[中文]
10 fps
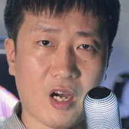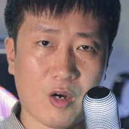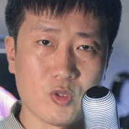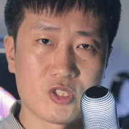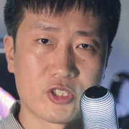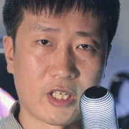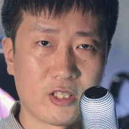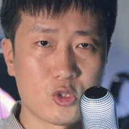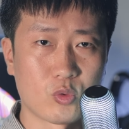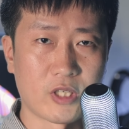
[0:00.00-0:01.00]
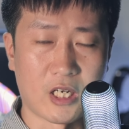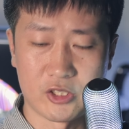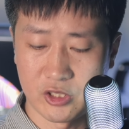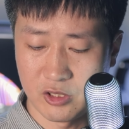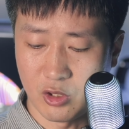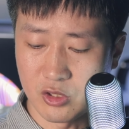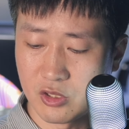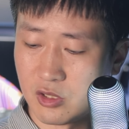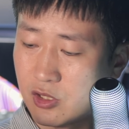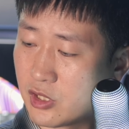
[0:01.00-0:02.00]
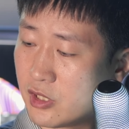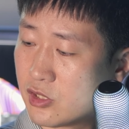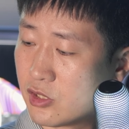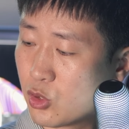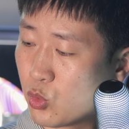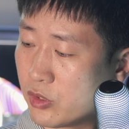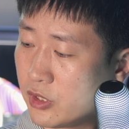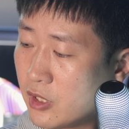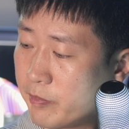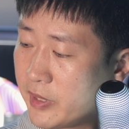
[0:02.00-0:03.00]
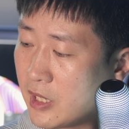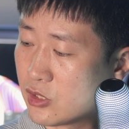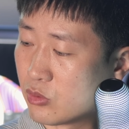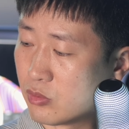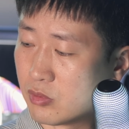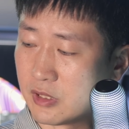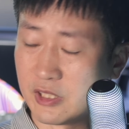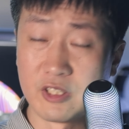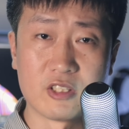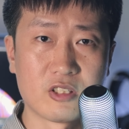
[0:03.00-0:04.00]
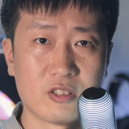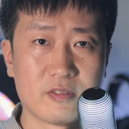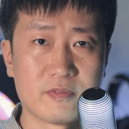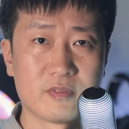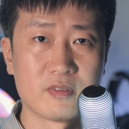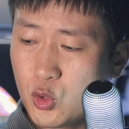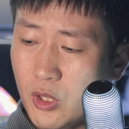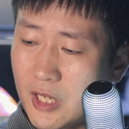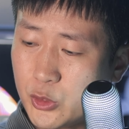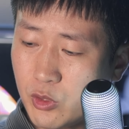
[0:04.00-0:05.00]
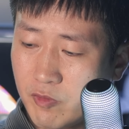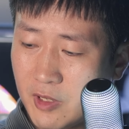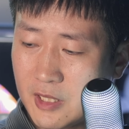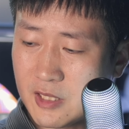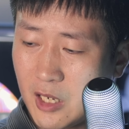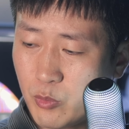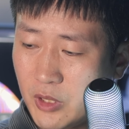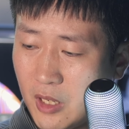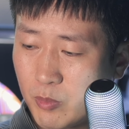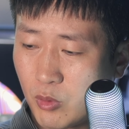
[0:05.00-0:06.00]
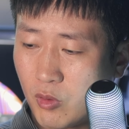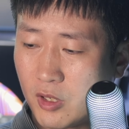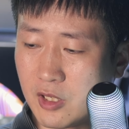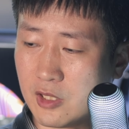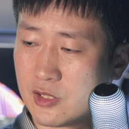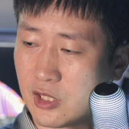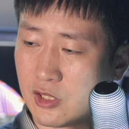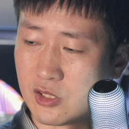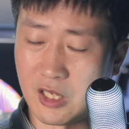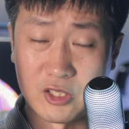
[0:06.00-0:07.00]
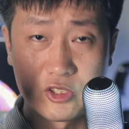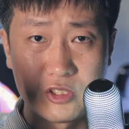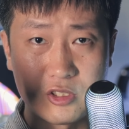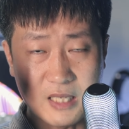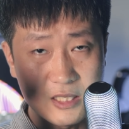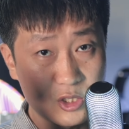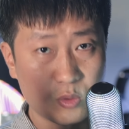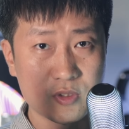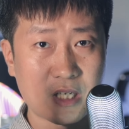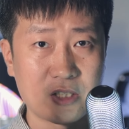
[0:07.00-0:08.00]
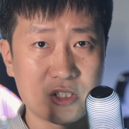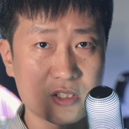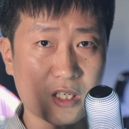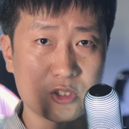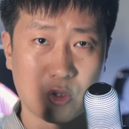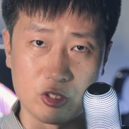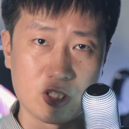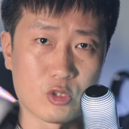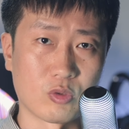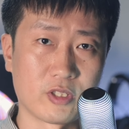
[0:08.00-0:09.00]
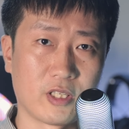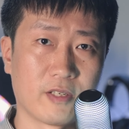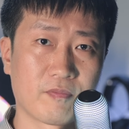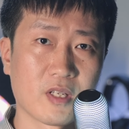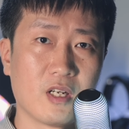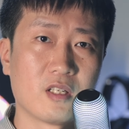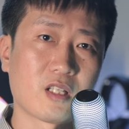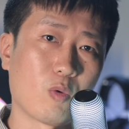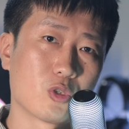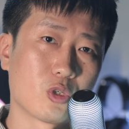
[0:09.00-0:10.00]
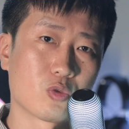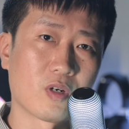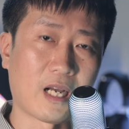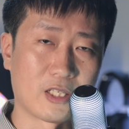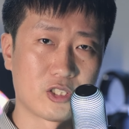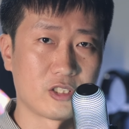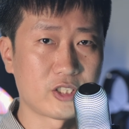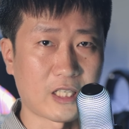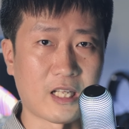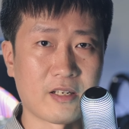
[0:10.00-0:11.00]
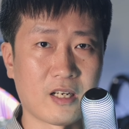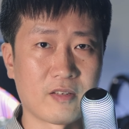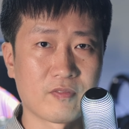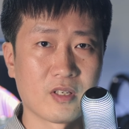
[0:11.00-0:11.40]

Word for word: 而我此前的主力耳机都是这一支索尼的 PS5 Elite。虽然旋风黑鲨 V2 Pro 和这一只耳机在使用场景上有一些重叠，但我最终还是下单了。